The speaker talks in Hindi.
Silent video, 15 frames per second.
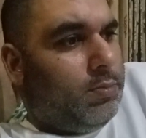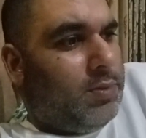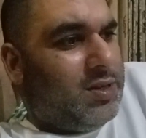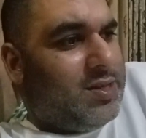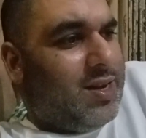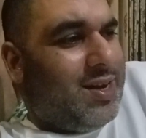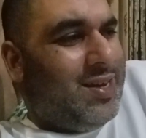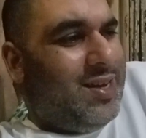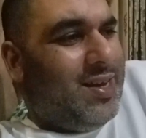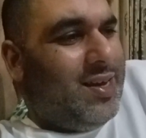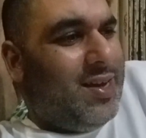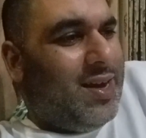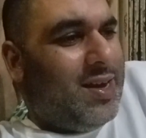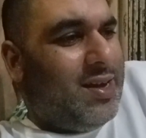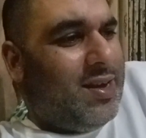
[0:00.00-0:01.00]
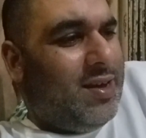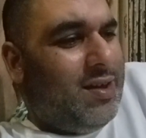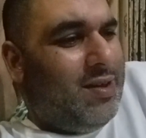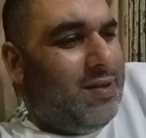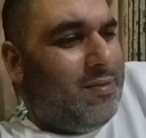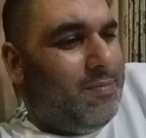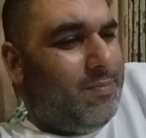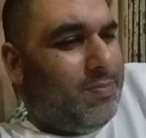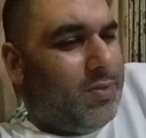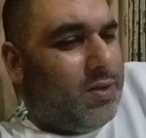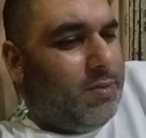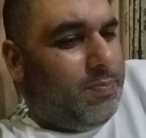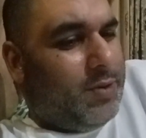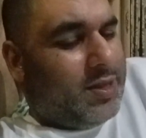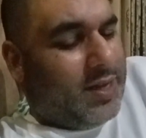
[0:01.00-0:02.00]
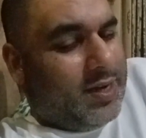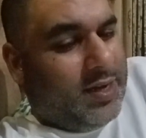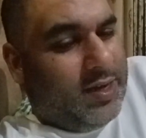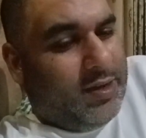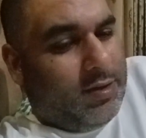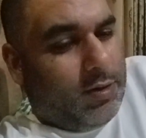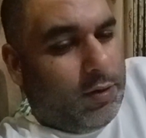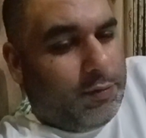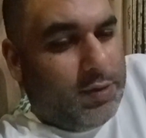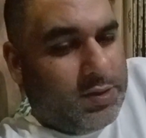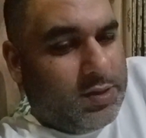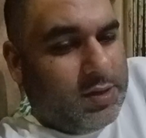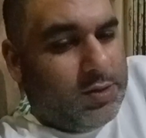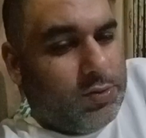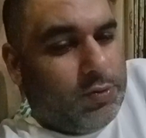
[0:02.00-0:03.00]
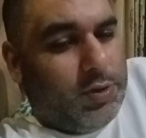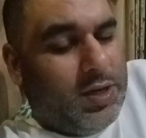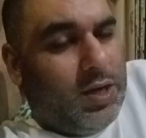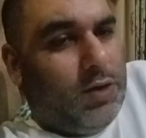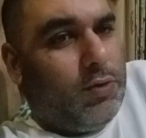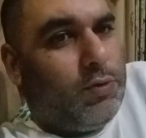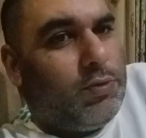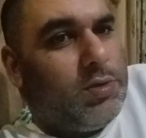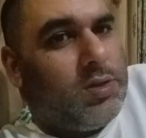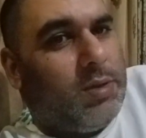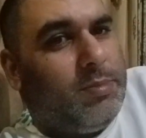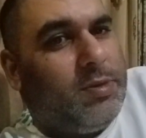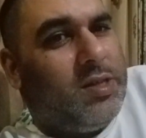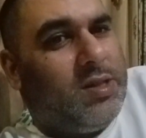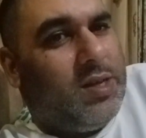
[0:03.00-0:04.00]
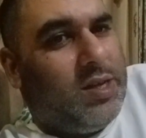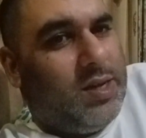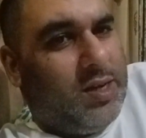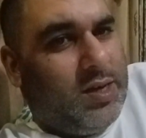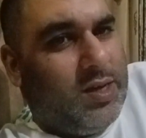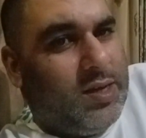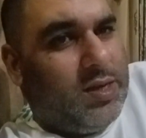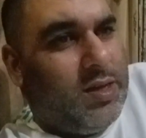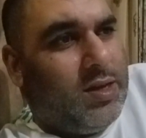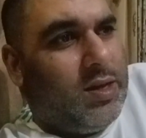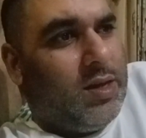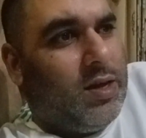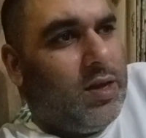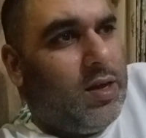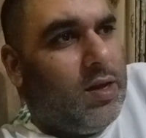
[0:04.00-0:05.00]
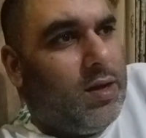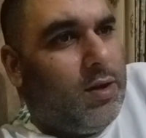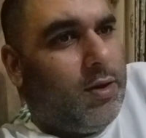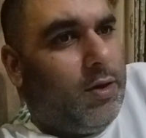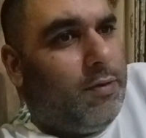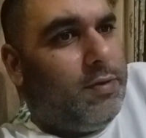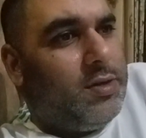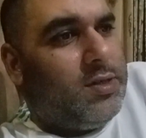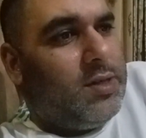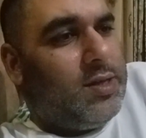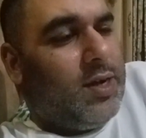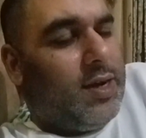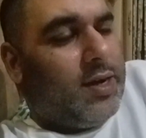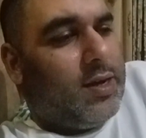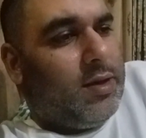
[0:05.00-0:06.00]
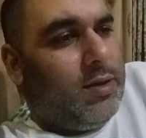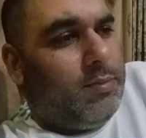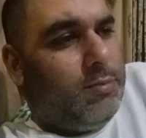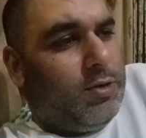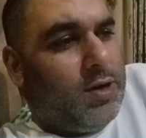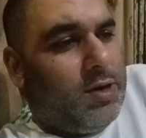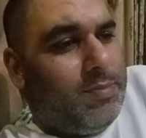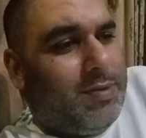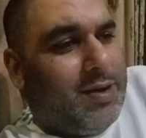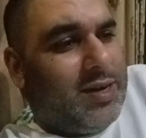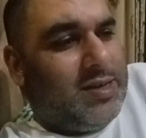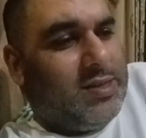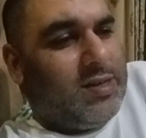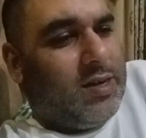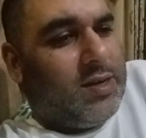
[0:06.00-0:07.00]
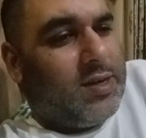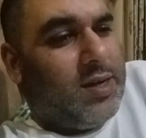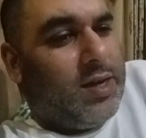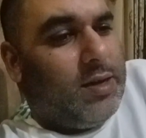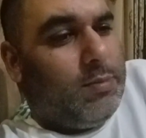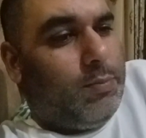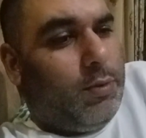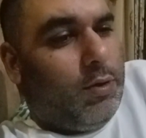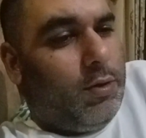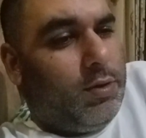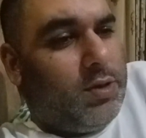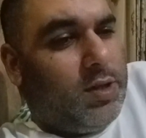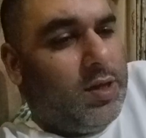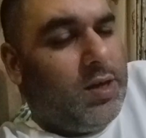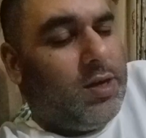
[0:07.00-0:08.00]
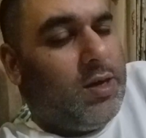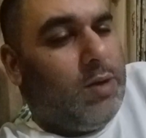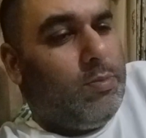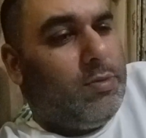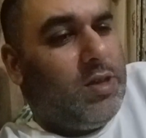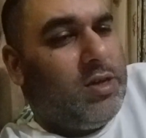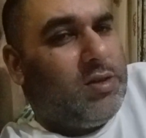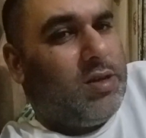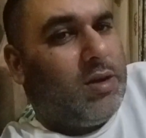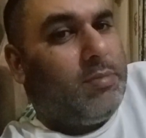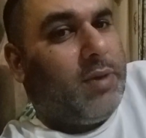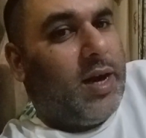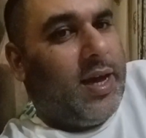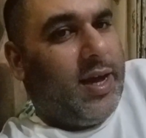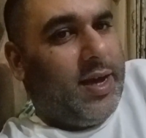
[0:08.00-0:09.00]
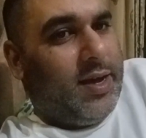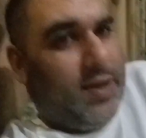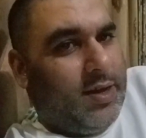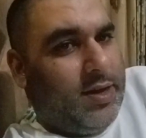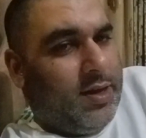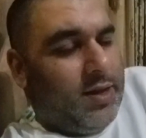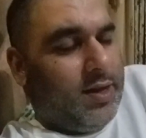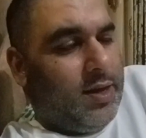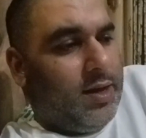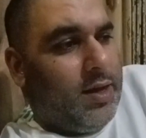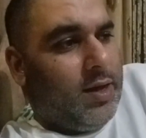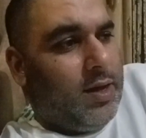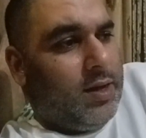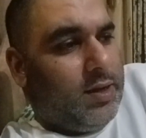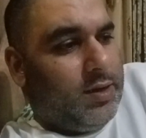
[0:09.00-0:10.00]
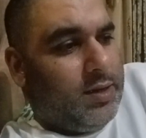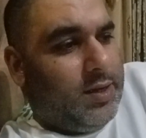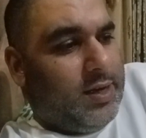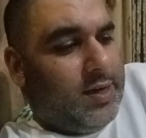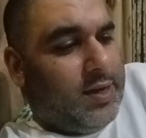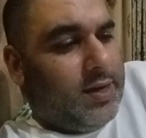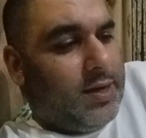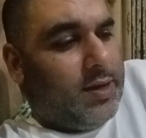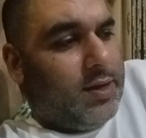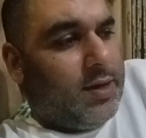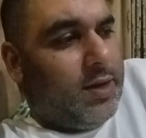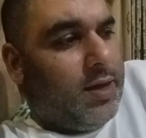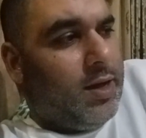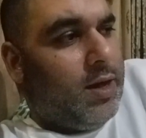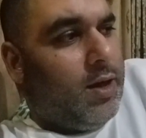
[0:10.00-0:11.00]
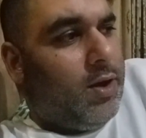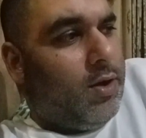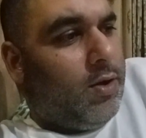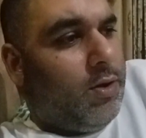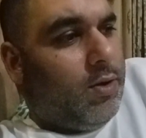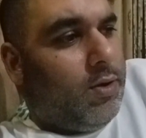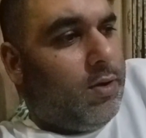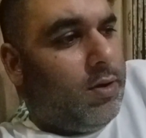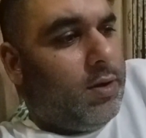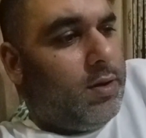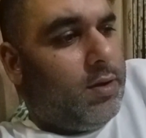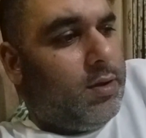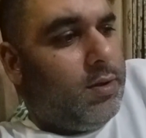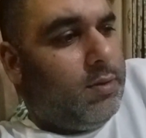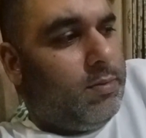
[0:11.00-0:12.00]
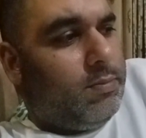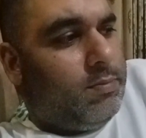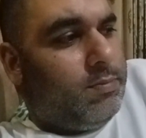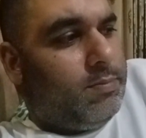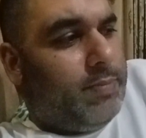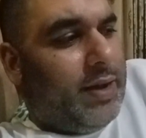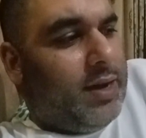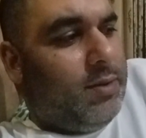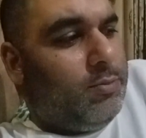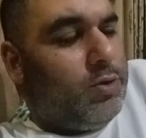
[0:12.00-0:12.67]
मसला ये है कि पता नहीं ओवरसीज़ को ये लोग कुछ समझते ही नहीं ओवरसीज़ हालांकि मुल्क पाकिस्तान का एक बहुत ही कीमती सरमाया है ठीक है और पहले